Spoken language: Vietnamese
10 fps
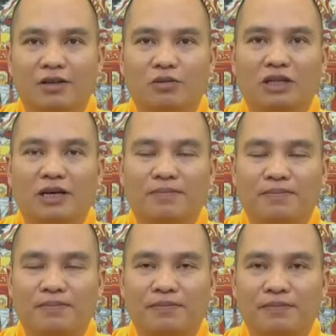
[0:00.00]
tu tập
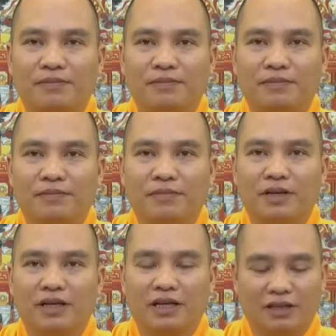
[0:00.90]

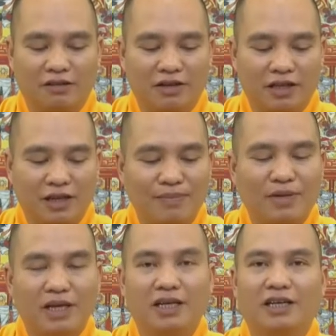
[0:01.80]
để cho cái
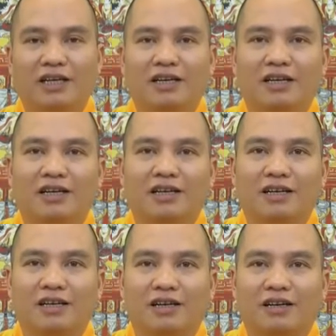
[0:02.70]
tâm mình ấy,
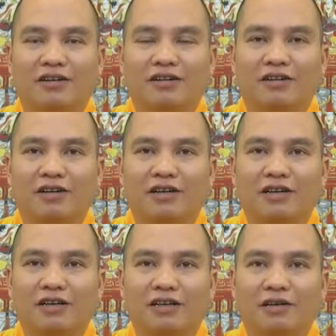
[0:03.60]

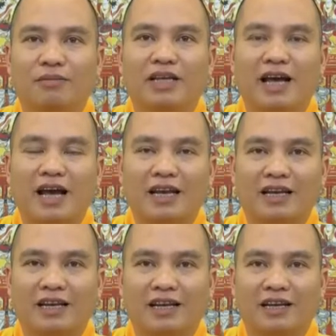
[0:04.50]
nó được bình
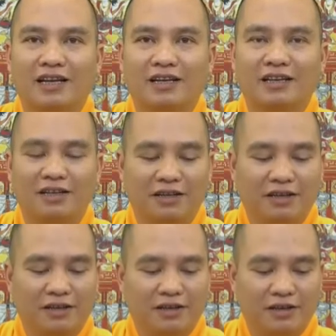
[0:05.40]
an
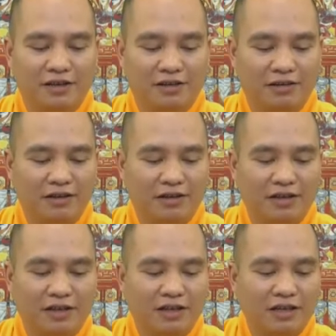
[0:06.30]
nó được
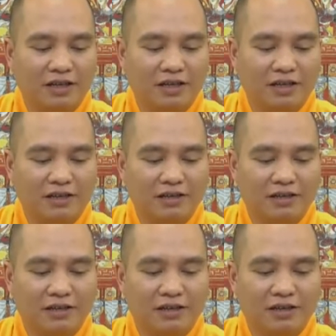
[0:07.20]
uh,
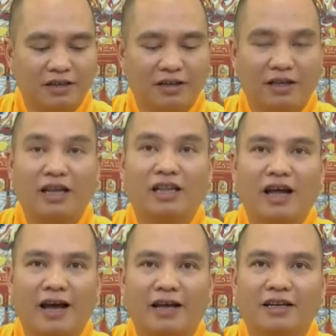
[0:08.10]
thanh
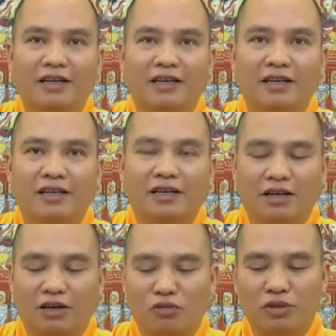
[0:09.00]
thản
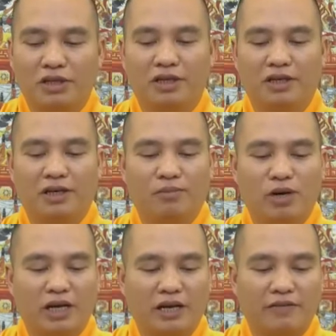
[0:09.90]
không bị uh,
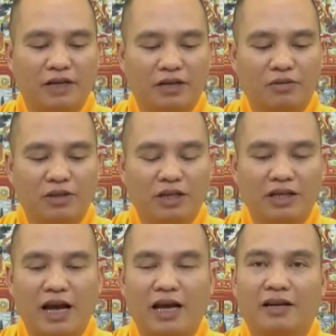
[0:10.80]
mọi cảnh vật của
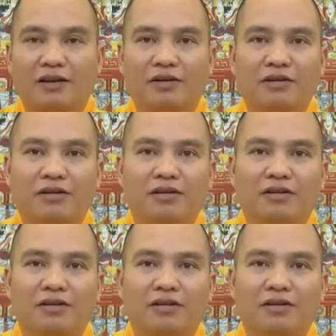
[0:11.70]
thế gian nó